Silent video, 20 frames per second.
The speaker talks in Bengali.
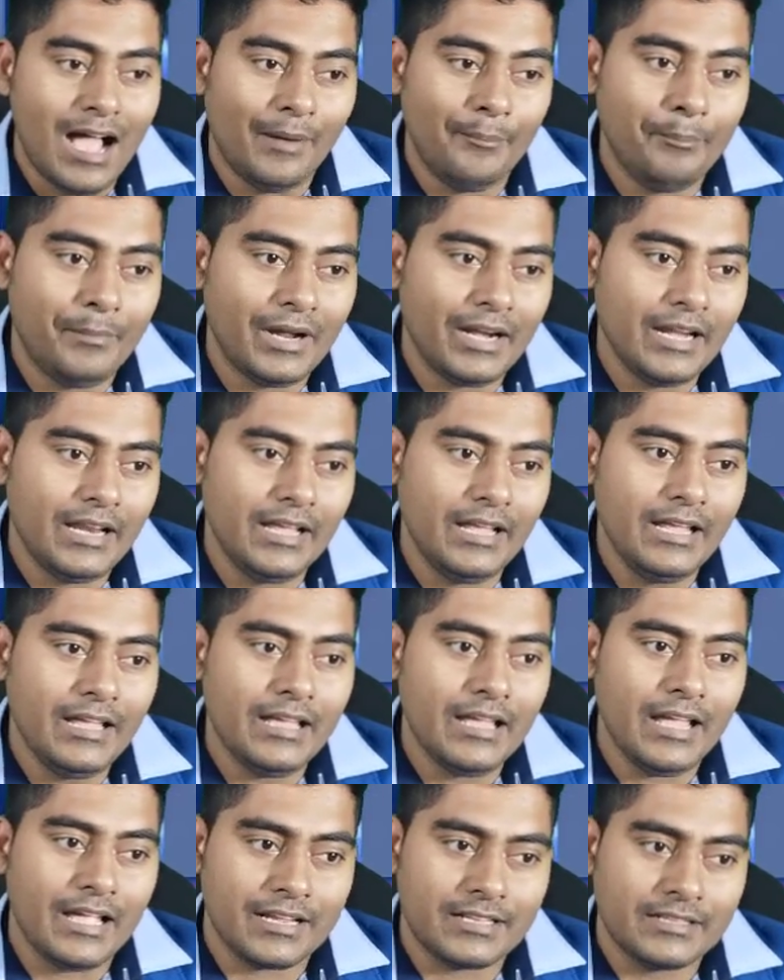আম্মানে
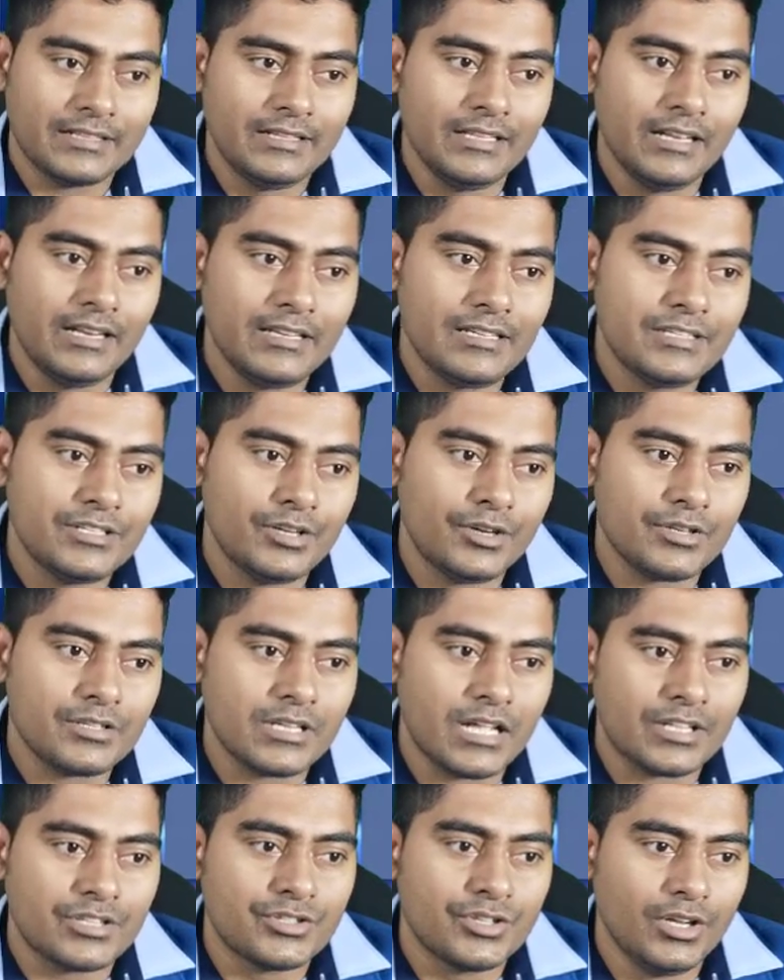একত্রিশশো
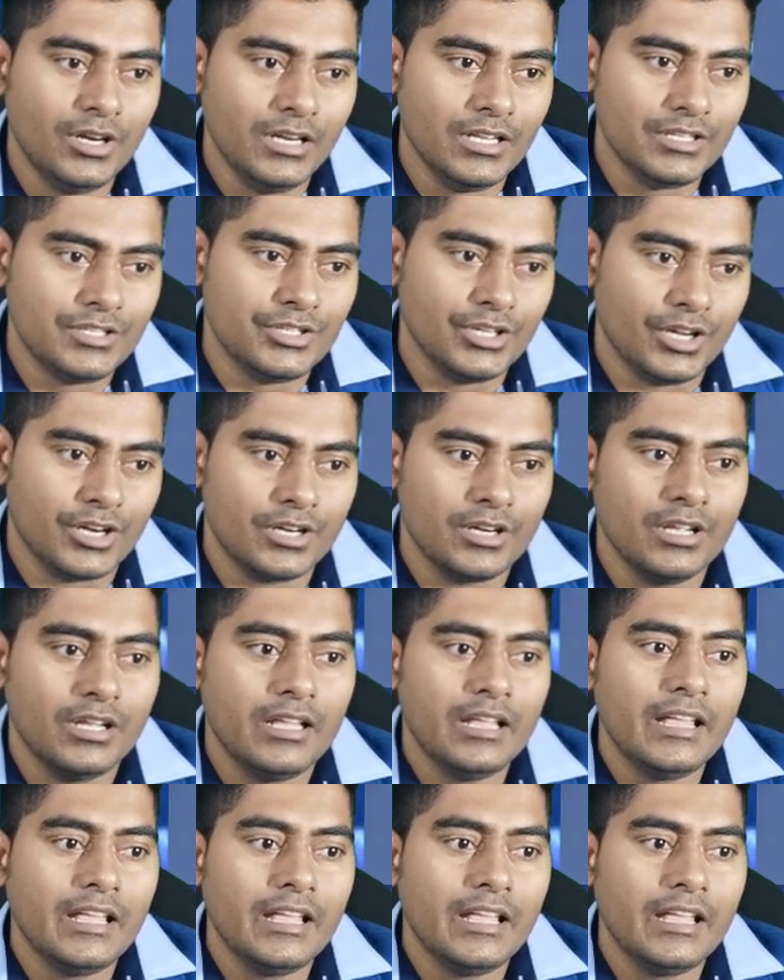সাতচল্লিশ জন